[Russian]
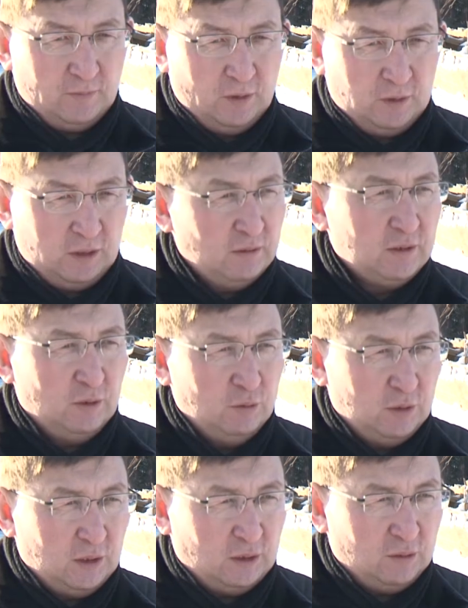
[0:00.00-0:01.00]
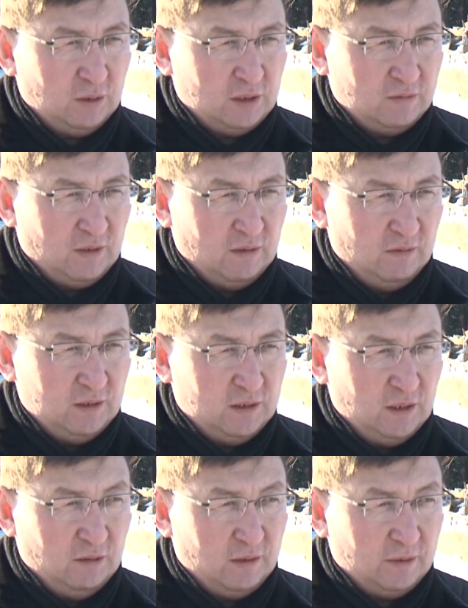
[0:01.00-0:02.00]
он говорит о людях, которые осваивали
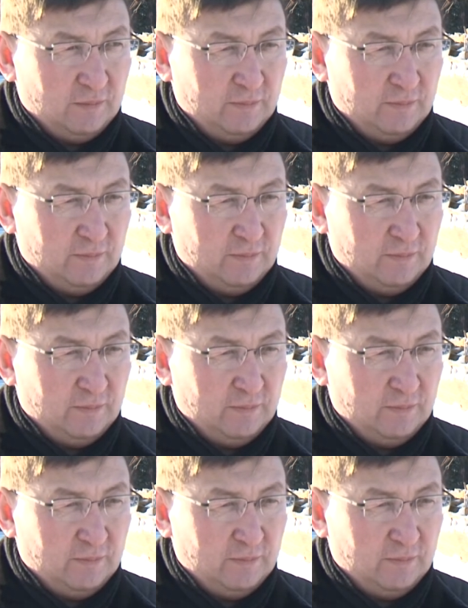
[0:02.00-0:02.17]
север,